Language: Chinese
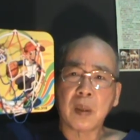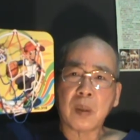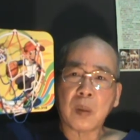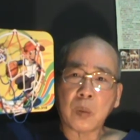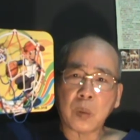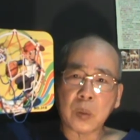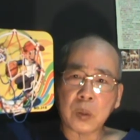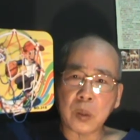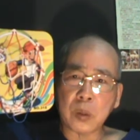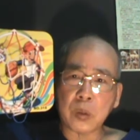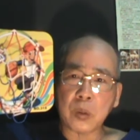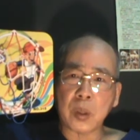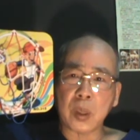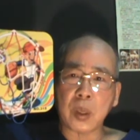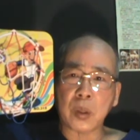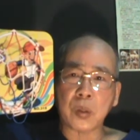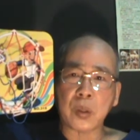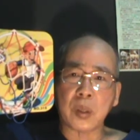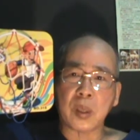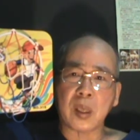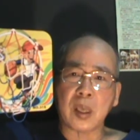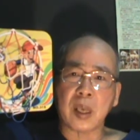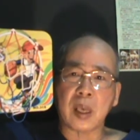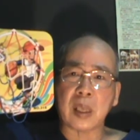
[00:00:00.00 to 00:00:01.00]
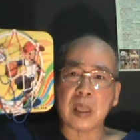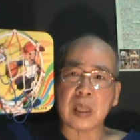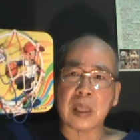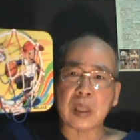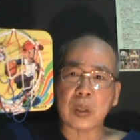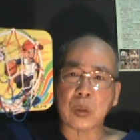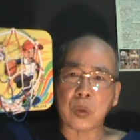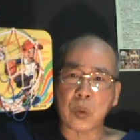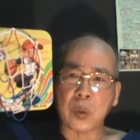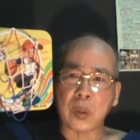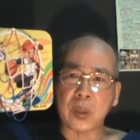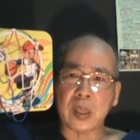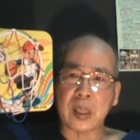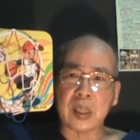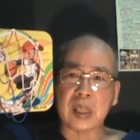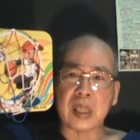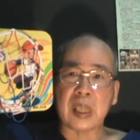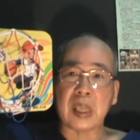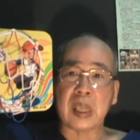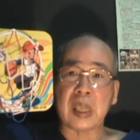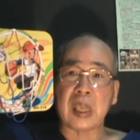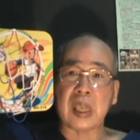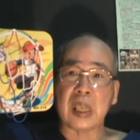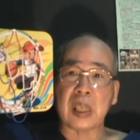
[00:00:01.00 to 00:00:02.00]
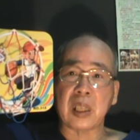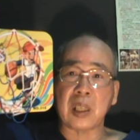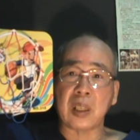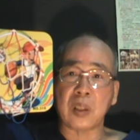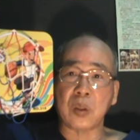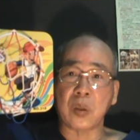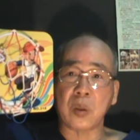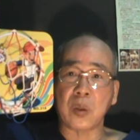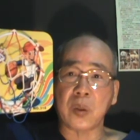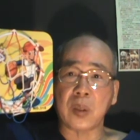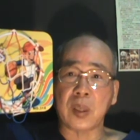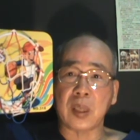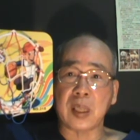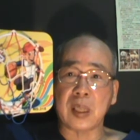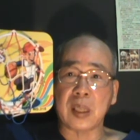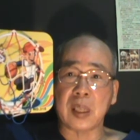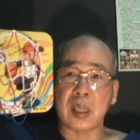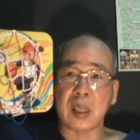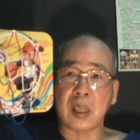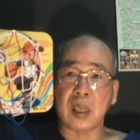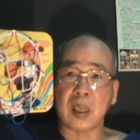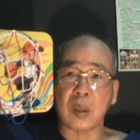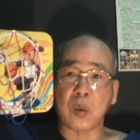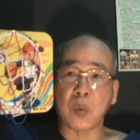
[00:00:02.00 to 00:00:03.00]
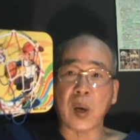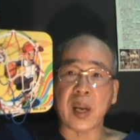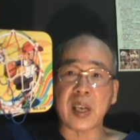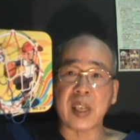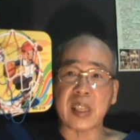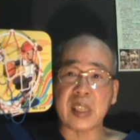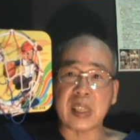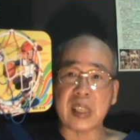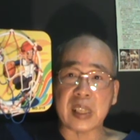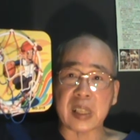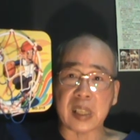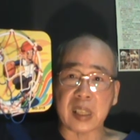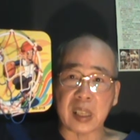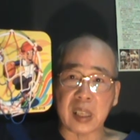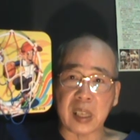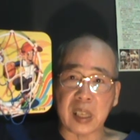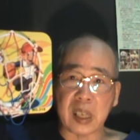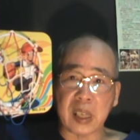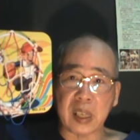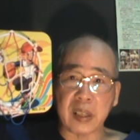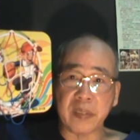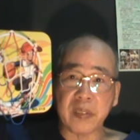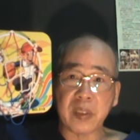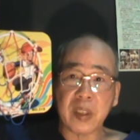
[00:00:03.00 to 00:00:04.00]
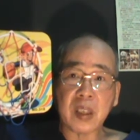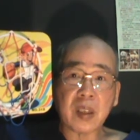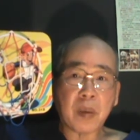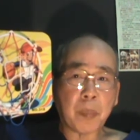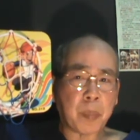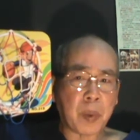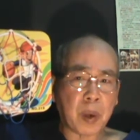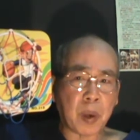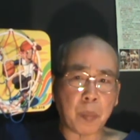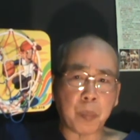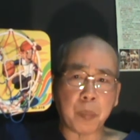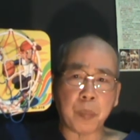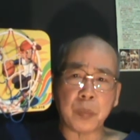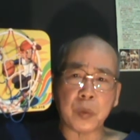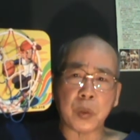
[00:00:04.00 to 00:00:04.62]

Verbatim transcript: 我就觉得说哈，所有的这个所有的这个管理者哈，包。